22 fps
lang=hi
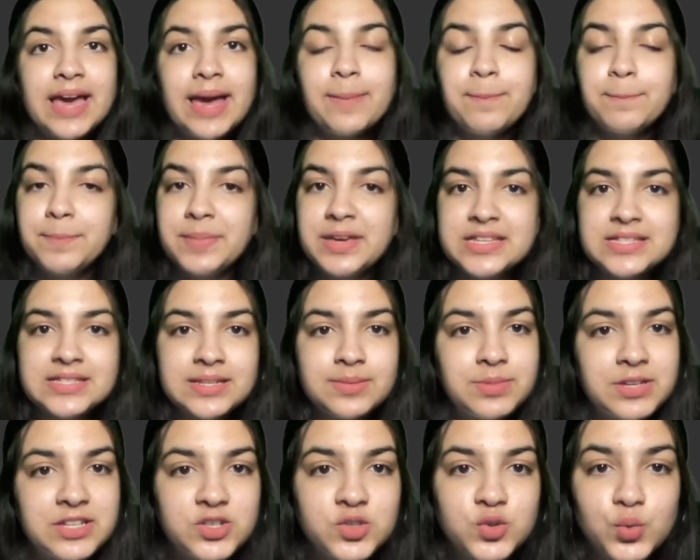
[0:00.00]
एम सी
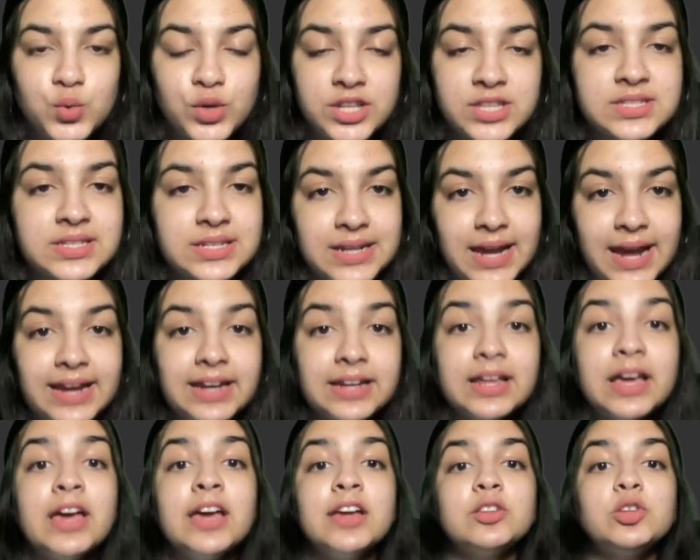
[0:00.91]
बी स्टूडेंट्स राइट
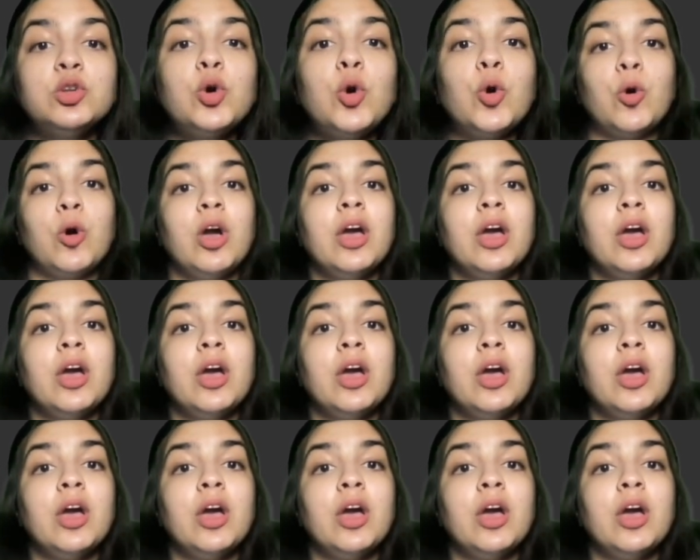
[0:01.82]
तो